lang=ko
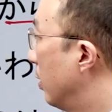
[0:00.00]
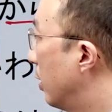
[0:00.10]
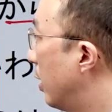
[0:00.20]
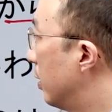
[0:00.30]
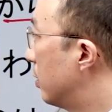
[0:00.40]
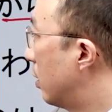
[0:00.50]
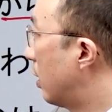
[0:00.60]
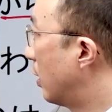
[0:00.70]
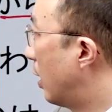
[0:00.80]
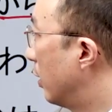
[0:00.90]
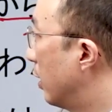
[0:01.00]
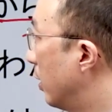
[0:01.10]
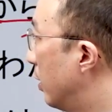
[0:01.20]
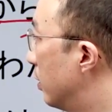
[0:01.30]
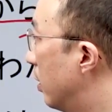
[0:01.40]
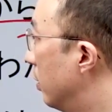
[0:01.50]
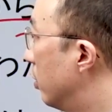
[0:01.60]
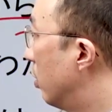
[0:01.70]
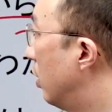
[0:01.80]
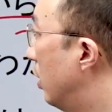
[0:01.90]
개선하다 할 때
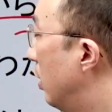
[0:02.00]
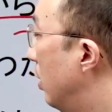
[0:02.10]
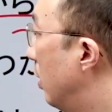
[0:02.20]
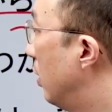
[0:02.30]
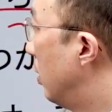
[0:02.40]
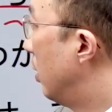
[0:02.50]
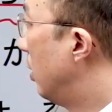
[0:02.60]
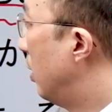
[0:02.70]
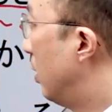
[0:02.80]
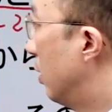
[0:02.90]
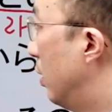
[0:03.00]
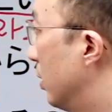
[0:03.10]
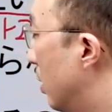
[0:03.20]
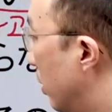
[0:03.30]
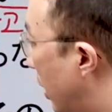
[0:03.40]
개선이죠. 그래서